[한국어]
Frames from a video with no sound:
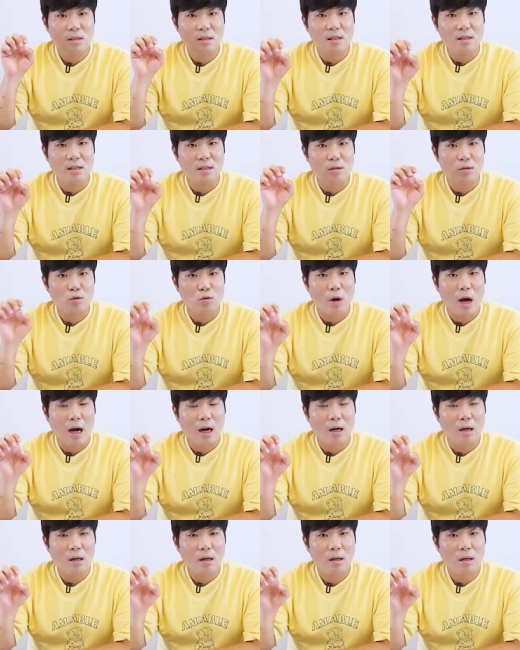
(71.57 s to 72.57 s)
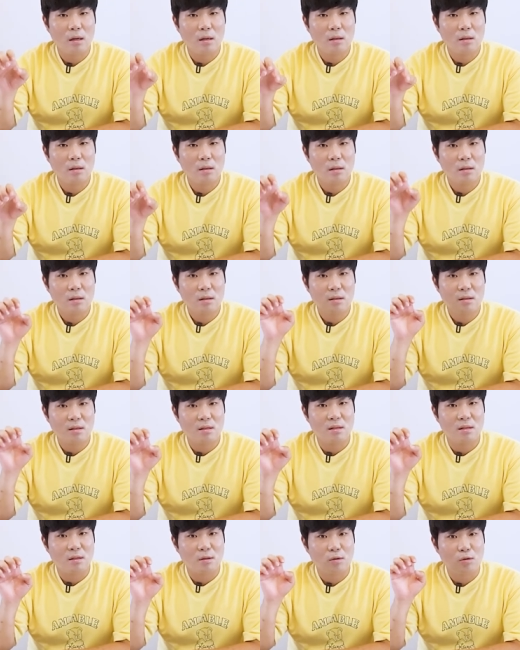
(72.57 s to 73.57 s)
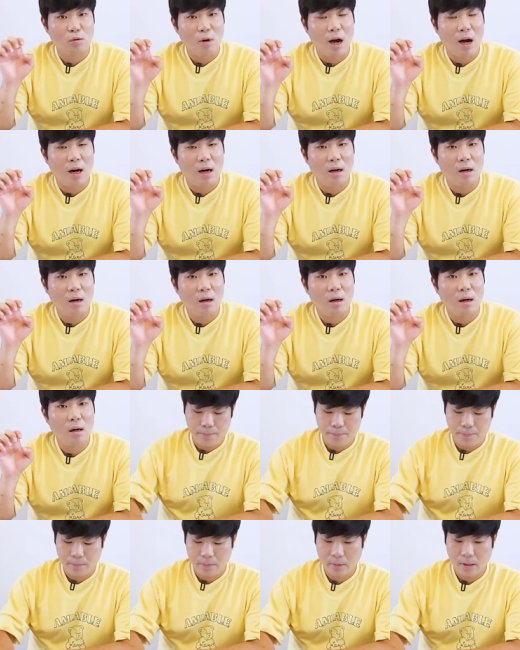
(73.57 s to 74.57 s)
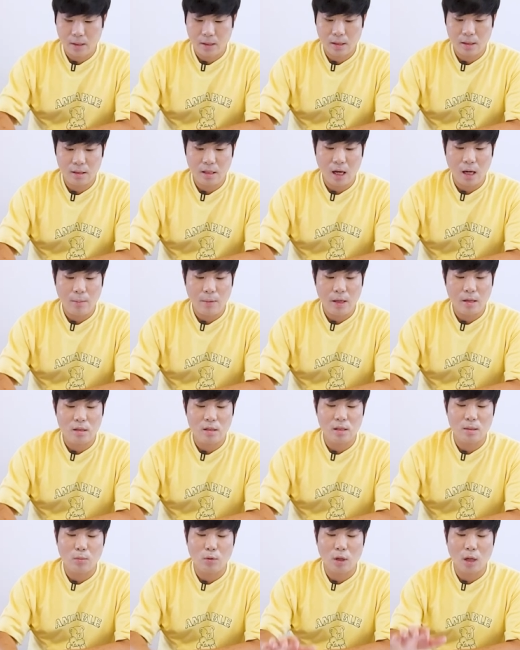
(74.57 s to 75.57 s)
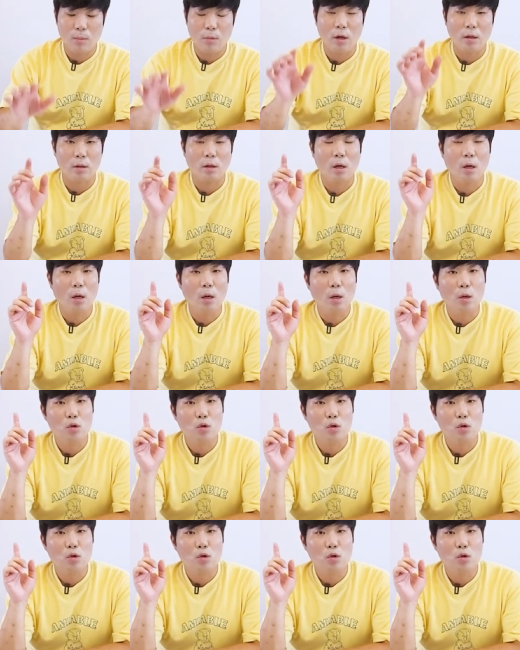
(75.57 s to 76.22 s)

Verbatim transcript: 症状症状그 다음에는 이제 뭐냐면